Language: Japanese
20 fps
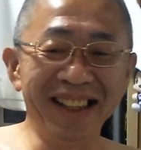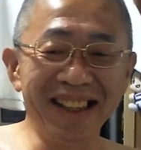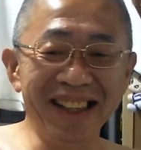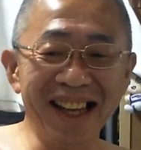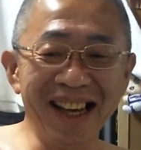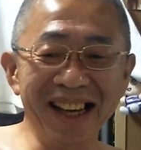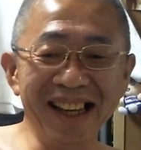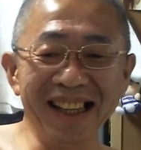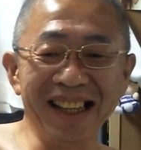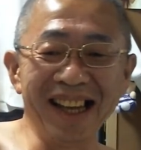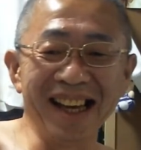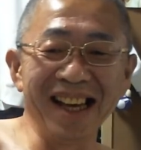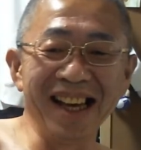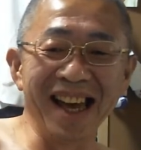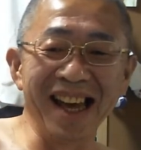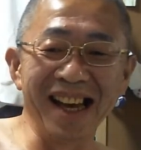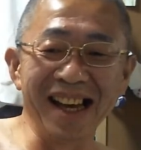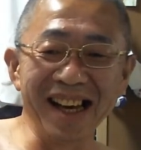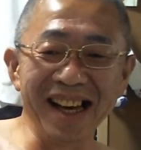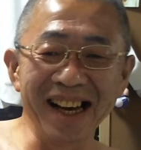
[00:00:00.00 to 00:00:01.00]
てきた
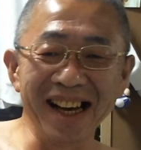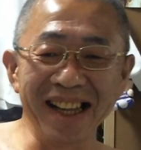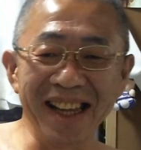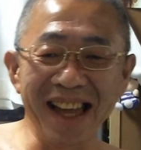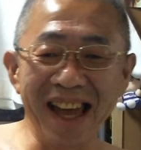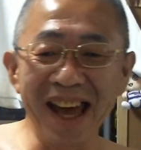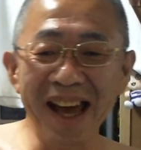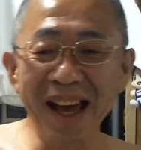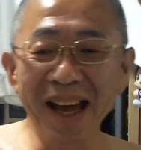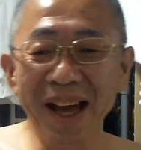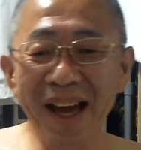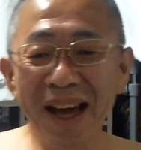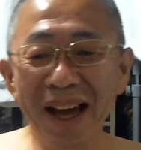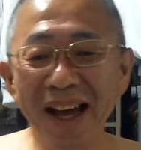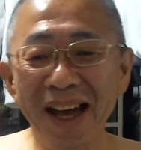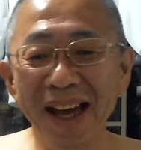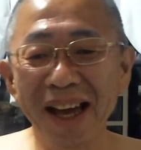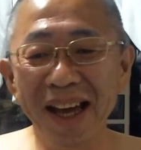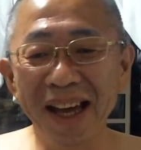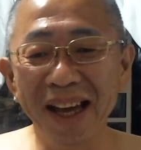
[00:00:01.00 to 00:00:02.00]
結果ね
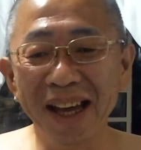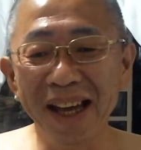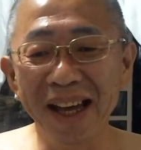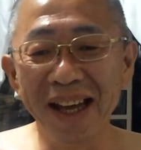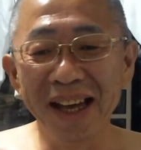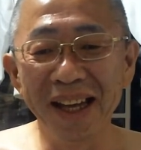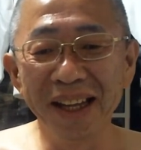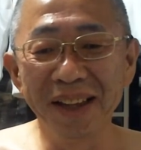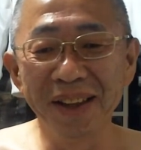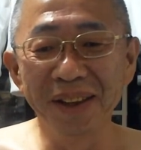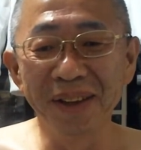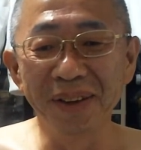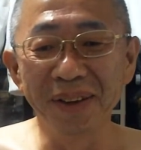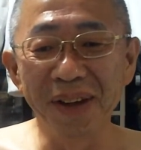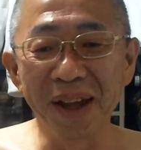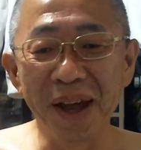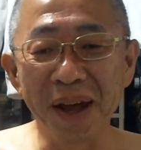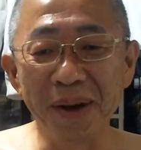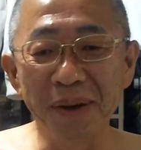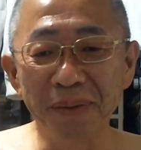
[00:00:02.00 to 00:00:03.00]
えー、っと
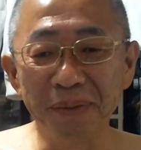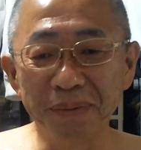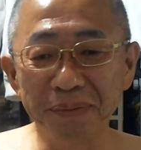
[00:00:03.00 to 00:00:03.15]
ね